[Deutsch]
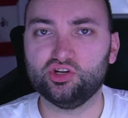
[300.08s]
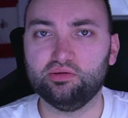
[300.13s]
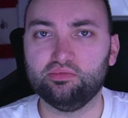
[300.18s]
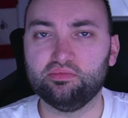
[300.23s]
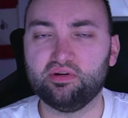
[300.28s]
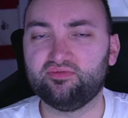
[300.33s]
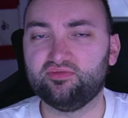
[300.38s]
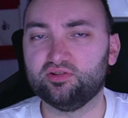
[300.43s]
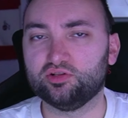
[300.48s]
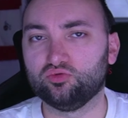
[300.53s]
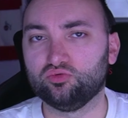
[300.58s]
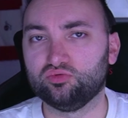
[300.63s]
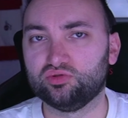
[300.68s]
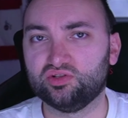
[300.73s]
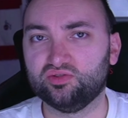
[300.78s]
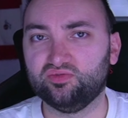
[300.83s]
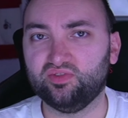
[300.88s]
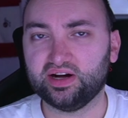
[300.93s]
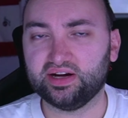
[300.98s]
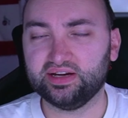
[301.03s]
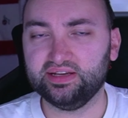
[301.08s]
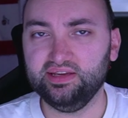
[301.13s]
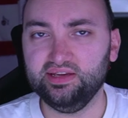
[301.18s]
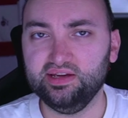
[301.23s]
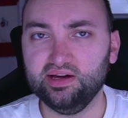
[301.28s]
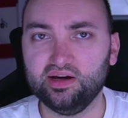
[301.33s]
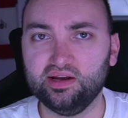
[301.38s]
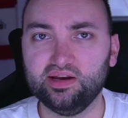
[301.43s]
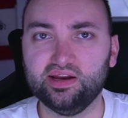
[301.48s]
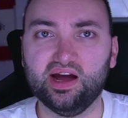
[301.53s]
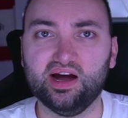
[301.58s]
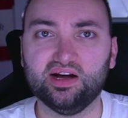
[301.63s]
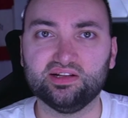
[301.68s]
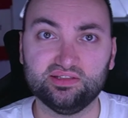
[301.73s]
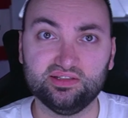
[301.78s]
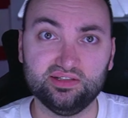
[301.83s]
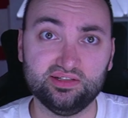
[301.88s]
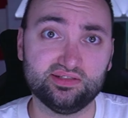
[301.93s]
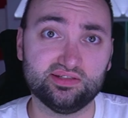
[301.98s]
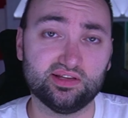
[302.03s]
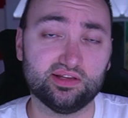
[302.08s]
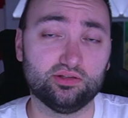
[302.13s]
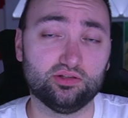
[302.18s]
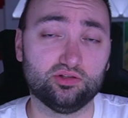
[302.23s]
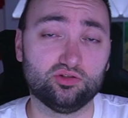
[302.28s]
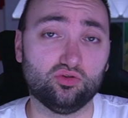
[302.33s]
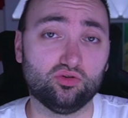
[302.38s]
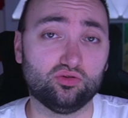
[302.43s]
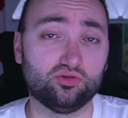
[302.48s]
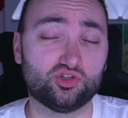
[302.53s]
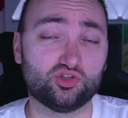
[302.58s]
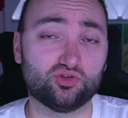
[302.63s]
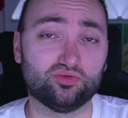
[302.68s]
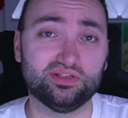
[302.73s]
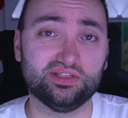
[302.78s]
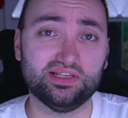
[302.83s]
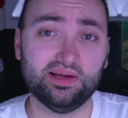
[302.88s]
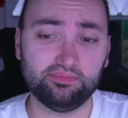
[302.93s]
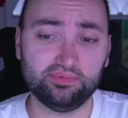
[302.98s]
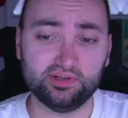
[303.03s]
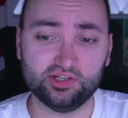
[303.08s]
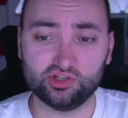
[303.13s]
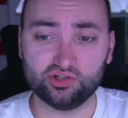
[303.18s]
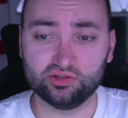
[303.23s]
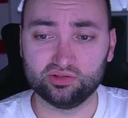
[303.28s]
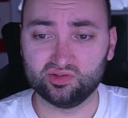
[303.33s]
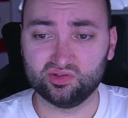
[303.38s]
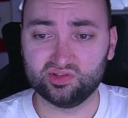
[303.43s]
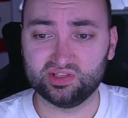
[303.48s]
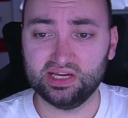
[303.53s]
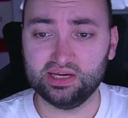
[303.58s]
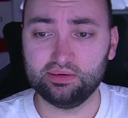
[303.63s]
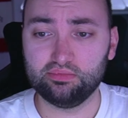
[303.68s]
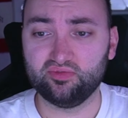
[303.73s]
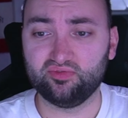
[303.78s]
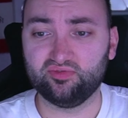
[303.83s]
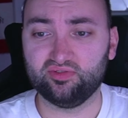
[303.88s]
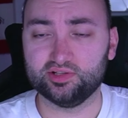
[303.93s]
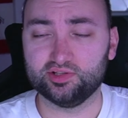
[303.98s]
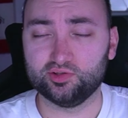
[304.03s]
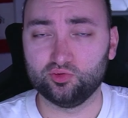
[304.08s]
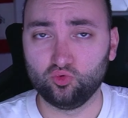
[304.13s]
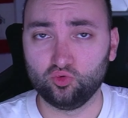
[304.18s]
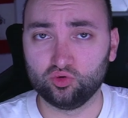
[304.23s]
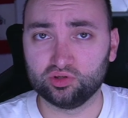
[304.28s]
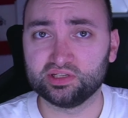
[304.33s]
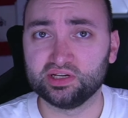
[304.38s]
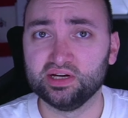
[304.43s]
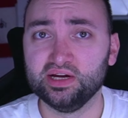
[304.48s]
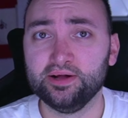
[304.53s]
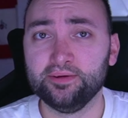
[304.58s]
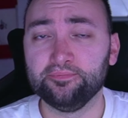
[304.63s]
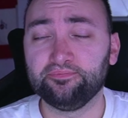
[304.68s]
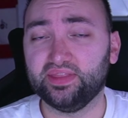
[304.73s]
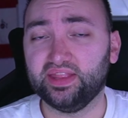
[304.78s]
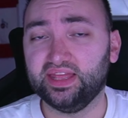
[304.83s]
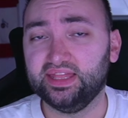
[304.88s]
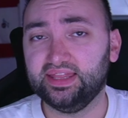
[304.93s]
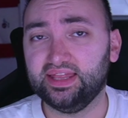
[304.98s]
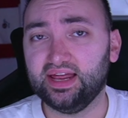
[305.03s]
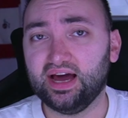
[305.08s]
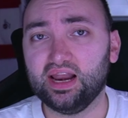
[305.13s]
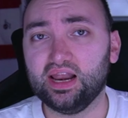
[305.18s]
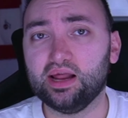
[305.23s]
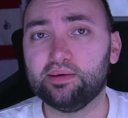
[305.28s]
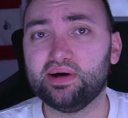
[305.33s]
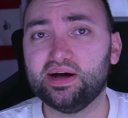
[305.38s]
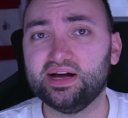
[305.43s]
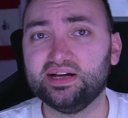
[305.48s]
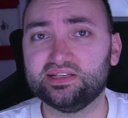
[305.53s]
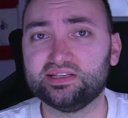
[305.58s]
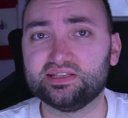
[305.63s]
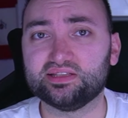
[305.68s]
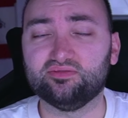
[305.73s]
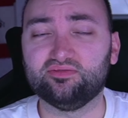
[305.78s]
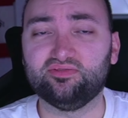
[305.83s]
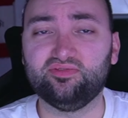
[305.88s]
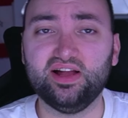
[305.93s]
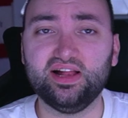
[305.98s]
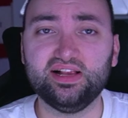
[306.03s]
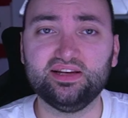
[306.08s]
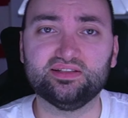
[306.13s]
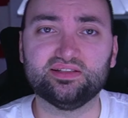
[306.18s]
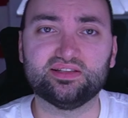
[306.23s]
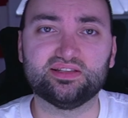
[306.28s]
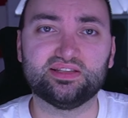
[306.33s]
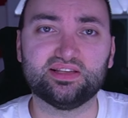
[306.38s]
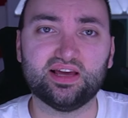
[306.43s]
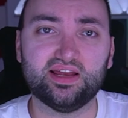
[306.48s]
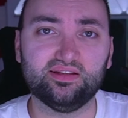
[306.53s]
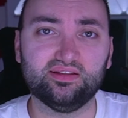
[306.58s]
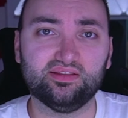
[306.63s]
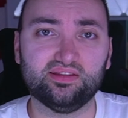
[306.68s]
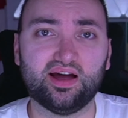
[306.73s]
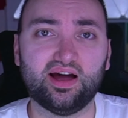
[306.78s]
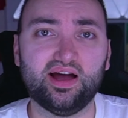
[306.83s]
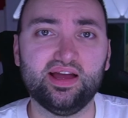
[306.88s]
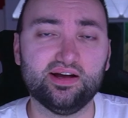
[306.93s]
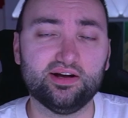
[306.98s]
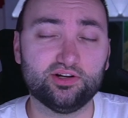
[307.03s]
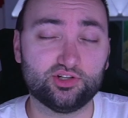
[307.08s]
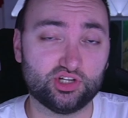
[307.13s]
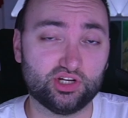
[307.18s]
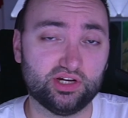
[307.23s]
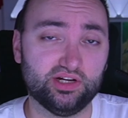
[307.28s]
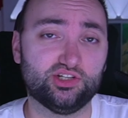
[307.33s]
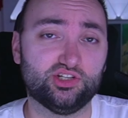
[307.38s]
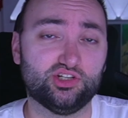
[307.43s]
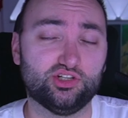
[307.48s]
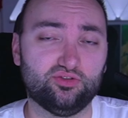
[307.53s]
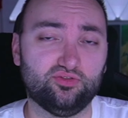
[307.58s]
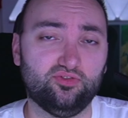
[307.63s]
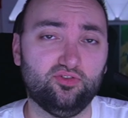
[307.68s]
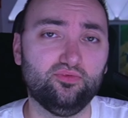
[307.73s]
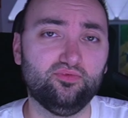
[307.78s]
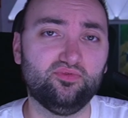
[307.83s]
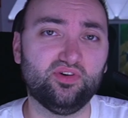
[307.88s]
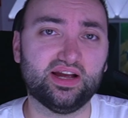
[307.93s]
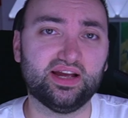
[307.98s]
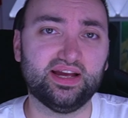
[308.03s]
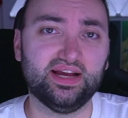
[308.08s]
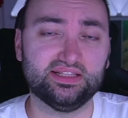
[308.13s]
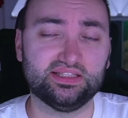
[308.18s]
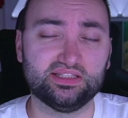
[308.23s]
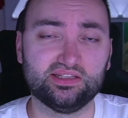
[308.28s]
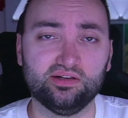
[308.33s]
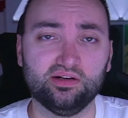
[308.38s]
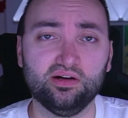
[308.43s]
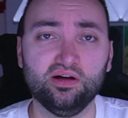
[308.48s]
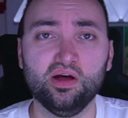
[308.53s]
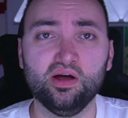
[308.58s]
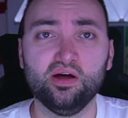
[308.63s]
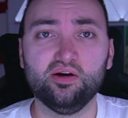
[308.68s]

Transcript: immer versucht zu variieren. Er hat in dieser Saison schon sämtliche Systeme versucht. In den allermeisten Fällen ist es eine Dreier-Fünfer-Kette,